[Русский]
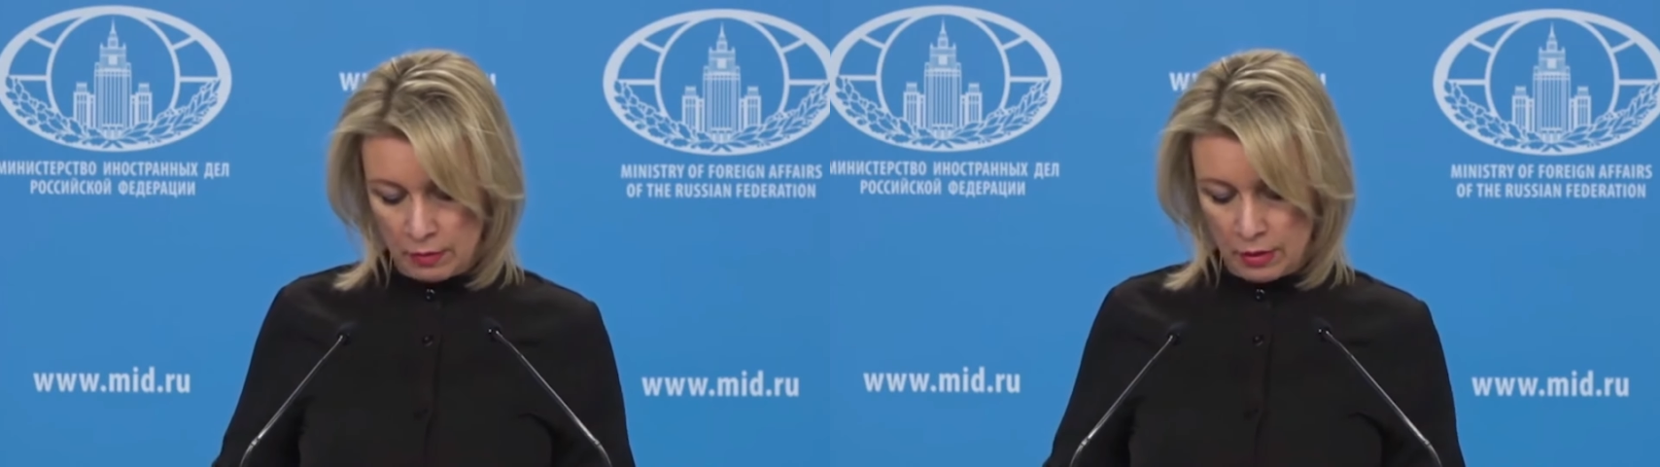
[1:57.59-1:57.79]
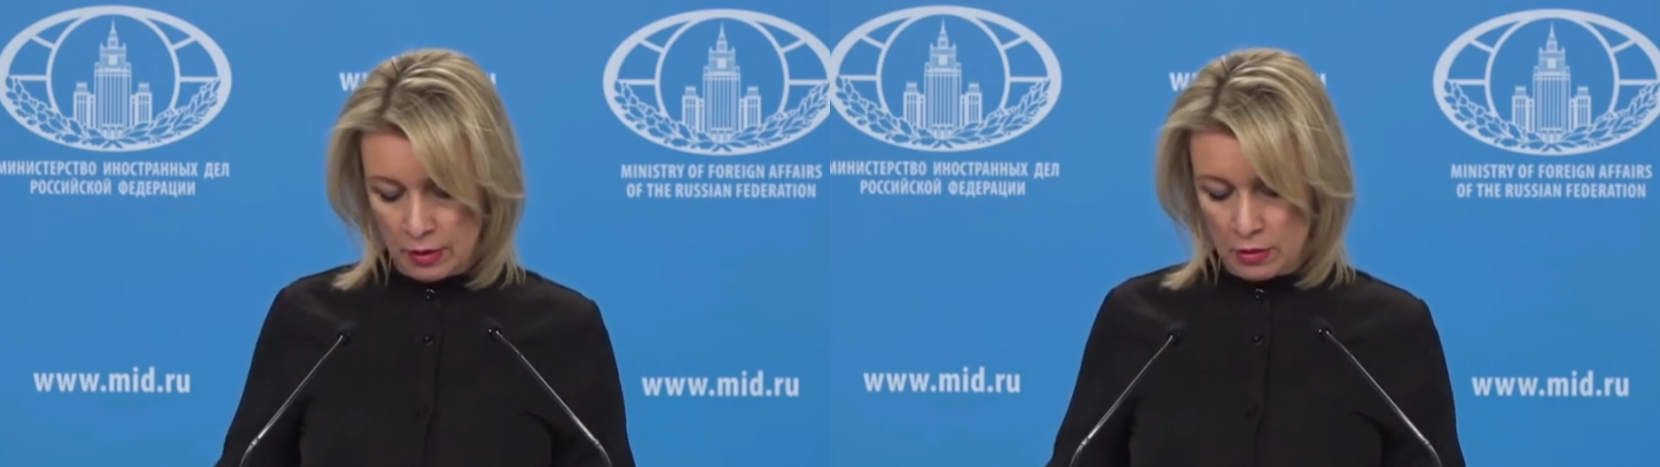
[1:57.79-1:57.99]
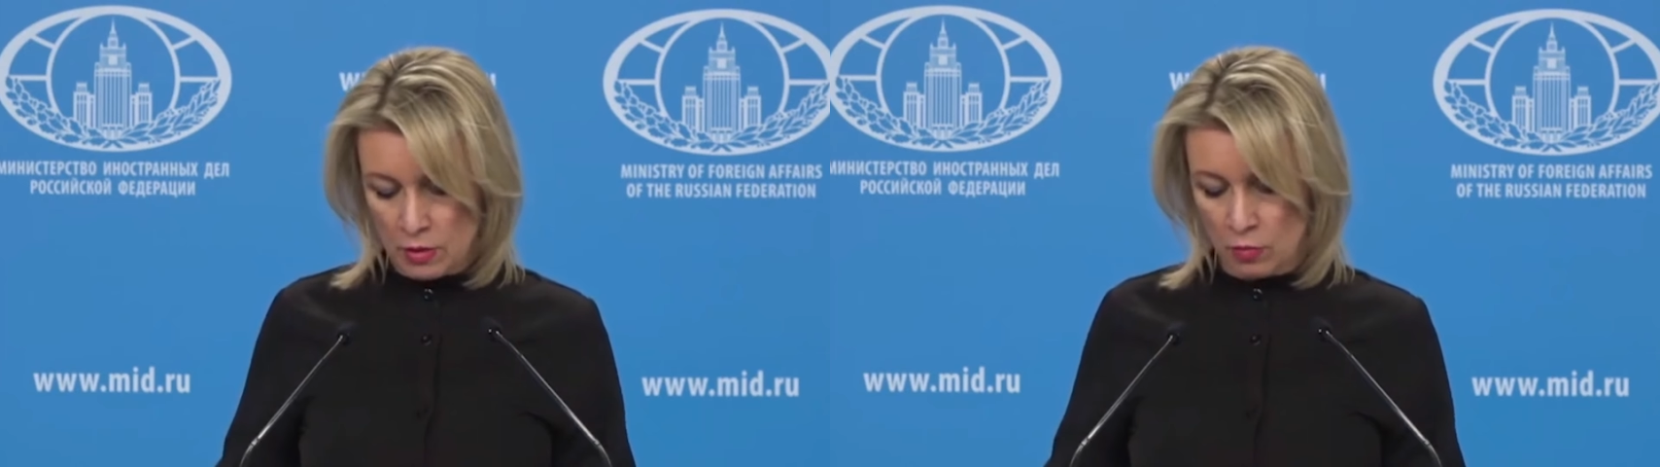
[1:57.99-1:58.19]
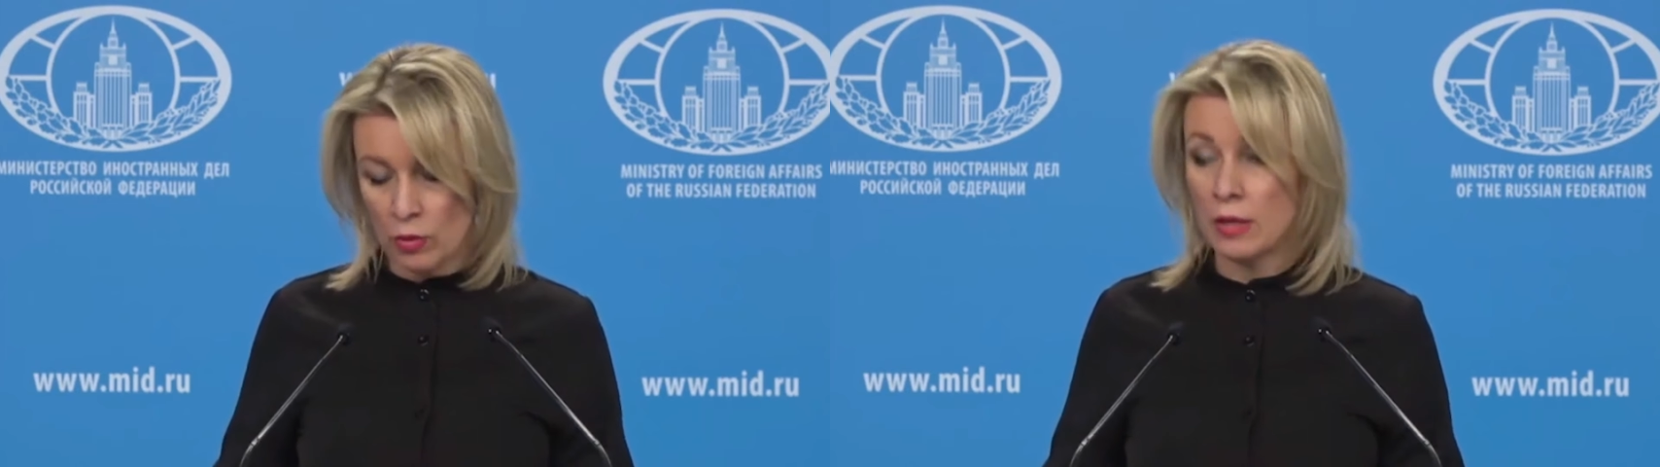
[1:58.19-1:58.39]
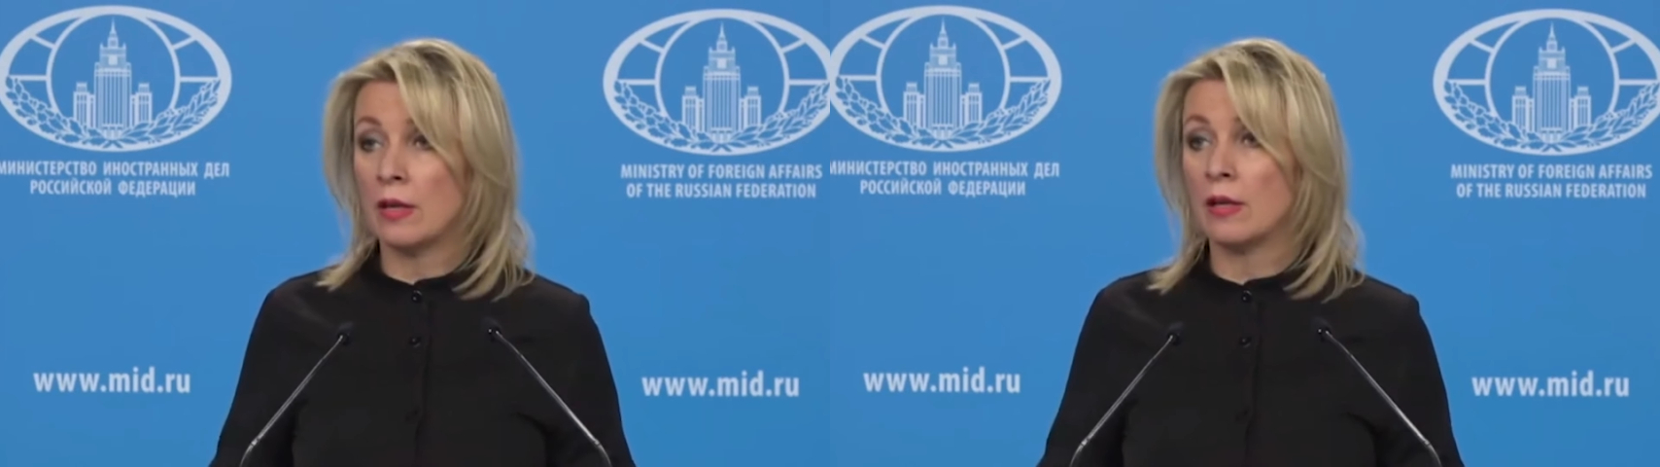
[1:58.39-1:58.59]
мигренскому
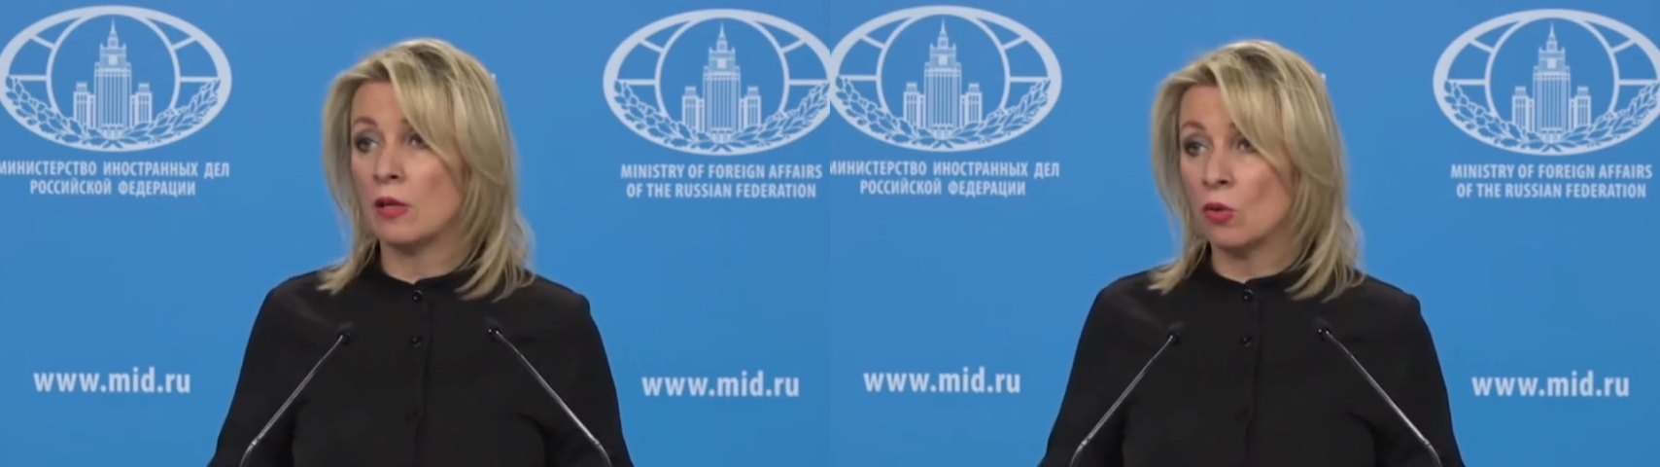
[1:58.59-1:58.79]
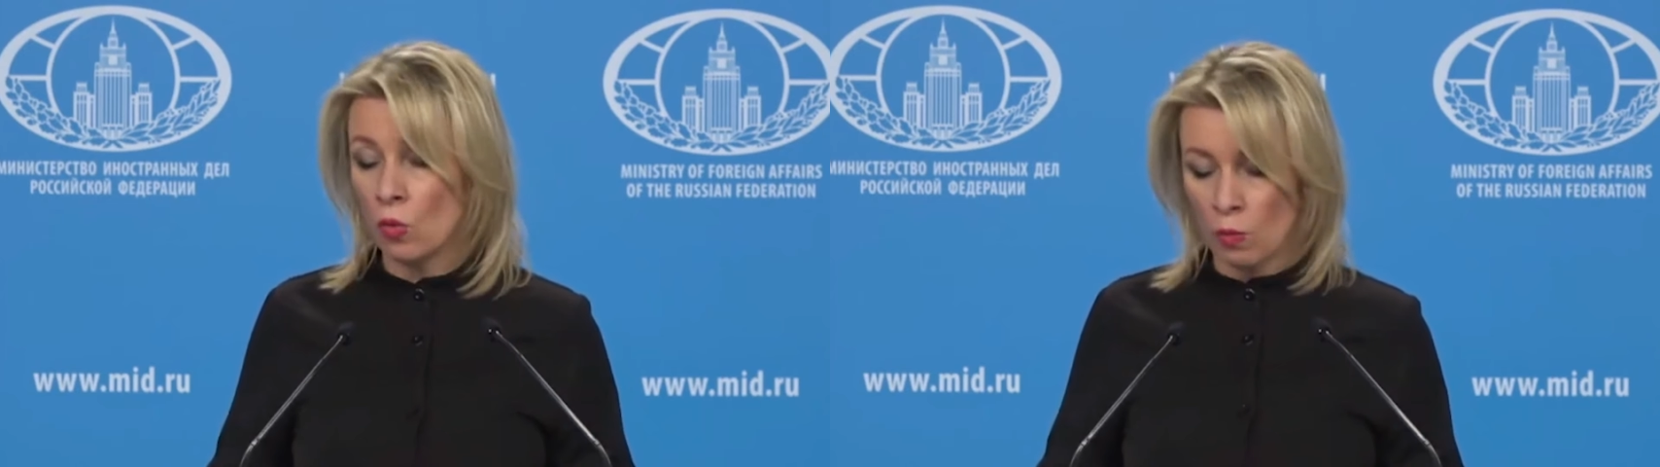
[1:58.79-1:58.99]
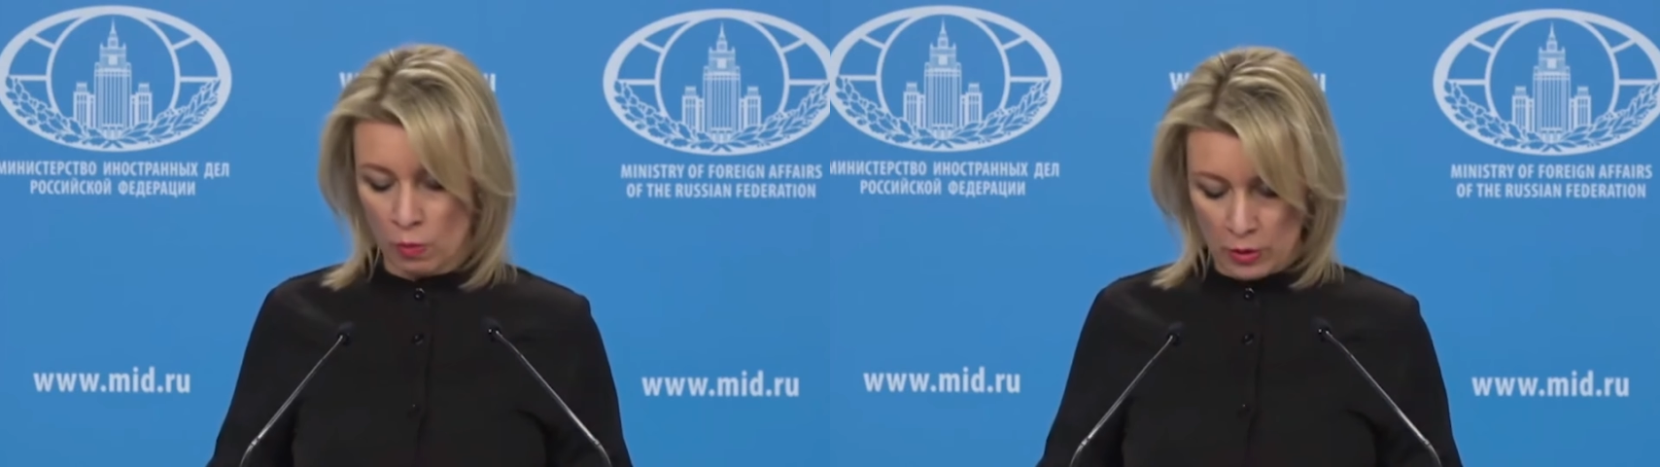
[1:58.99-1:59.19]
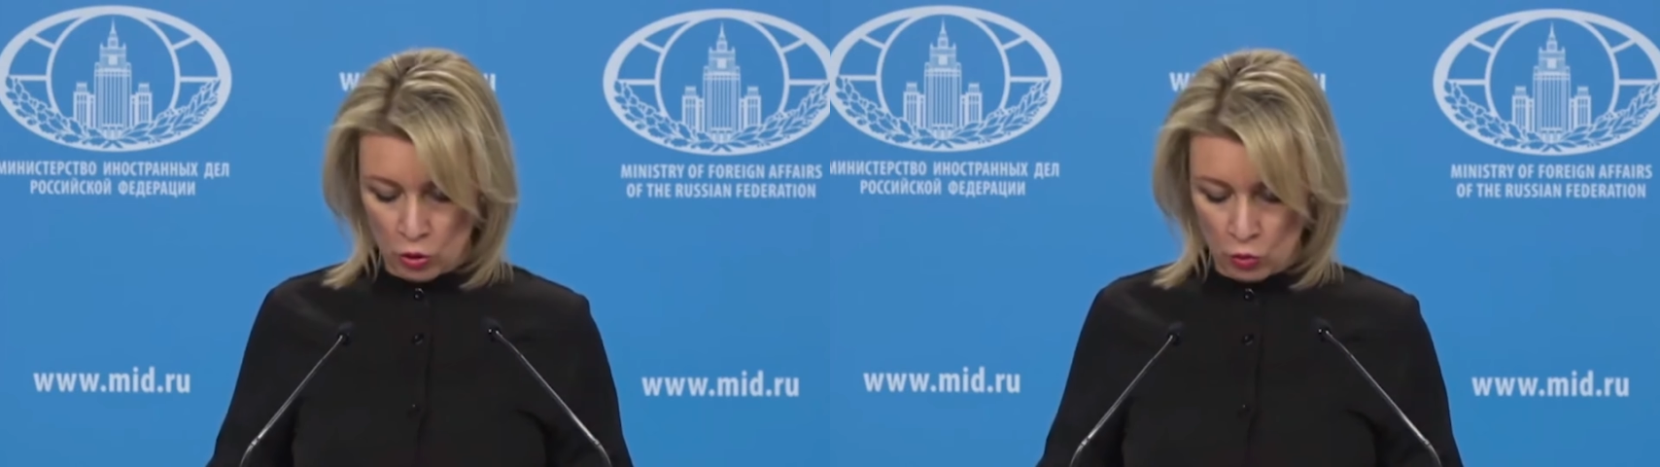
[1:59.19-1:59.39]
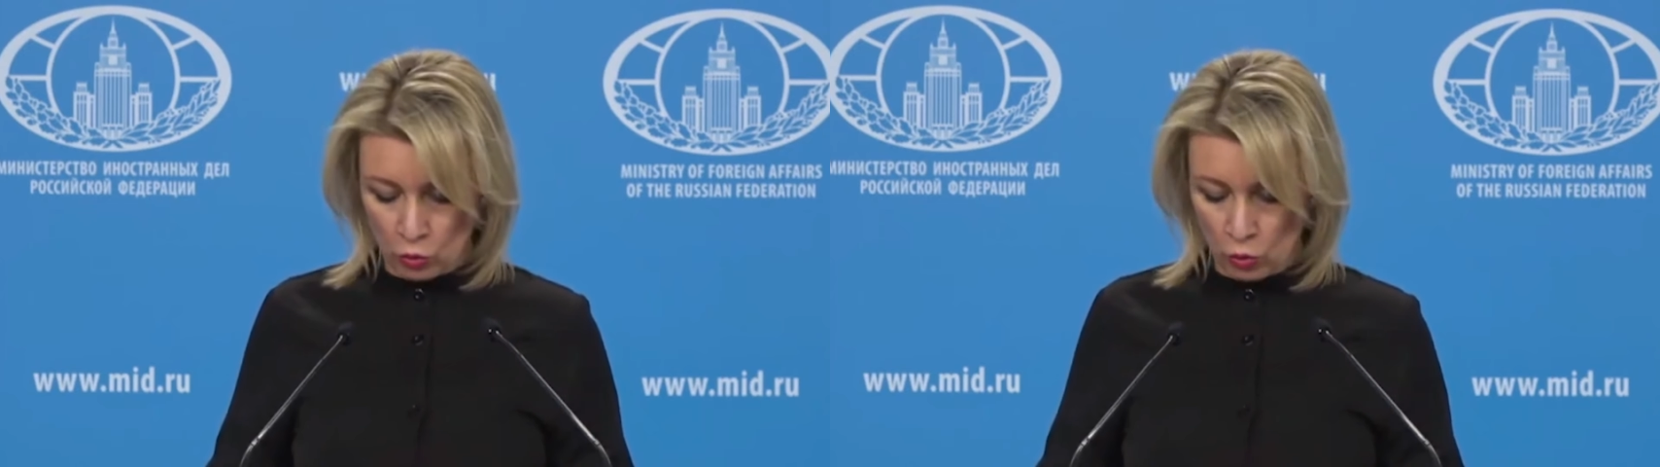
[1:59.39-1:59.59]
или иному
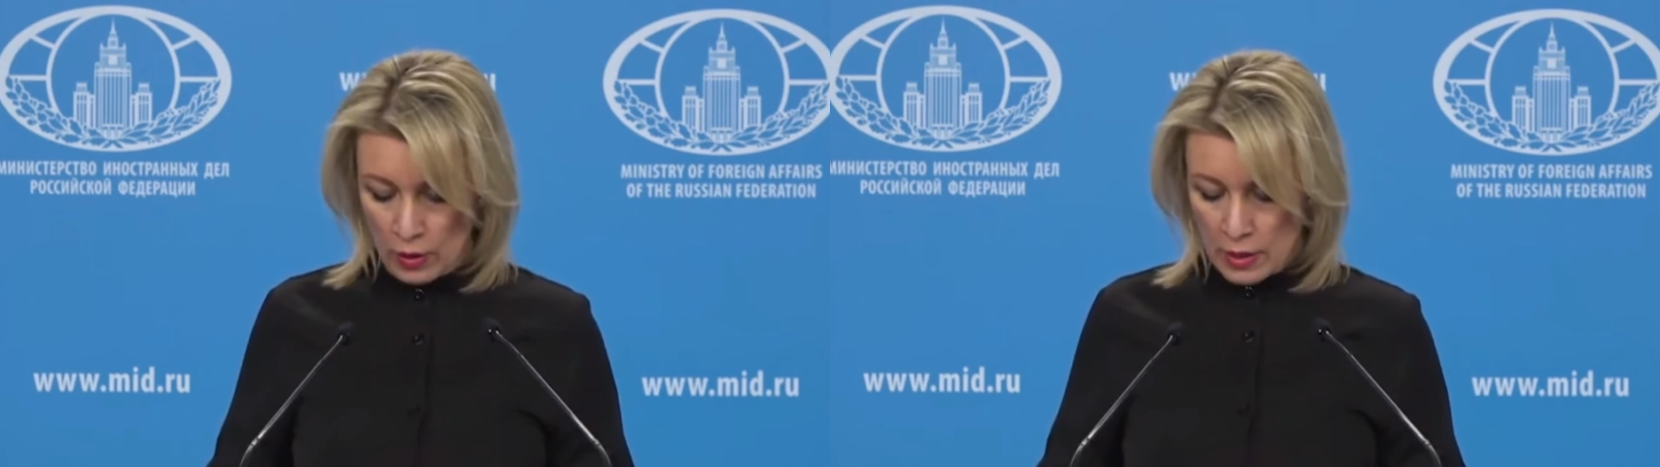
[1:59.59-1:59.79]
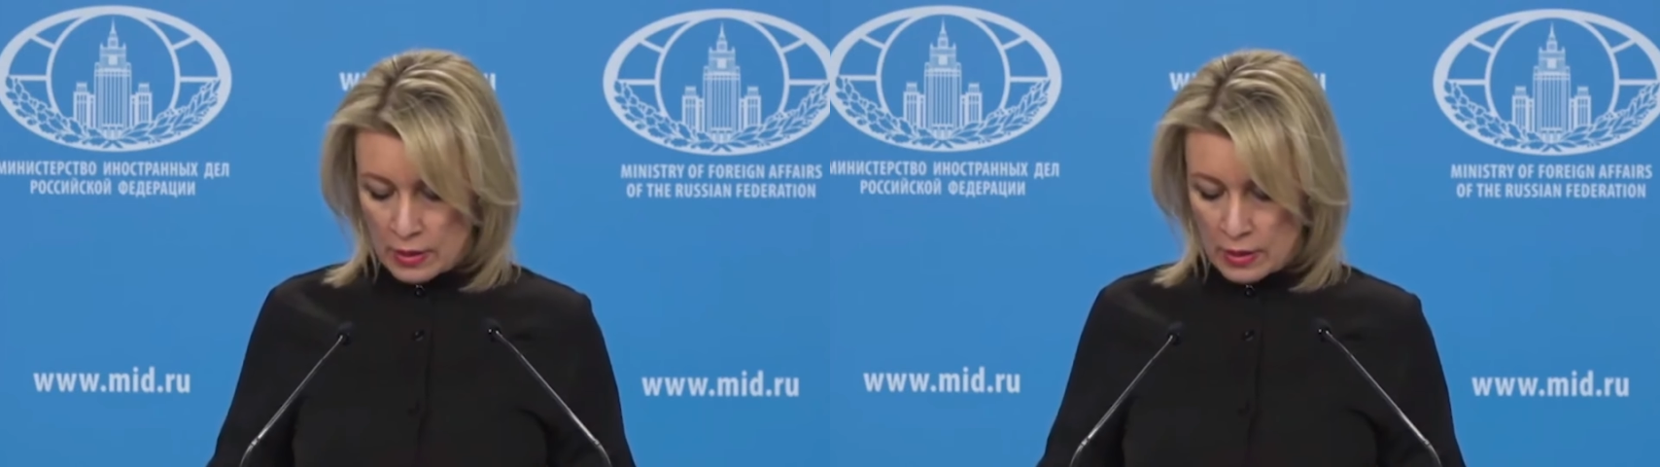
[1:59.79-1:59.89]
маршруту.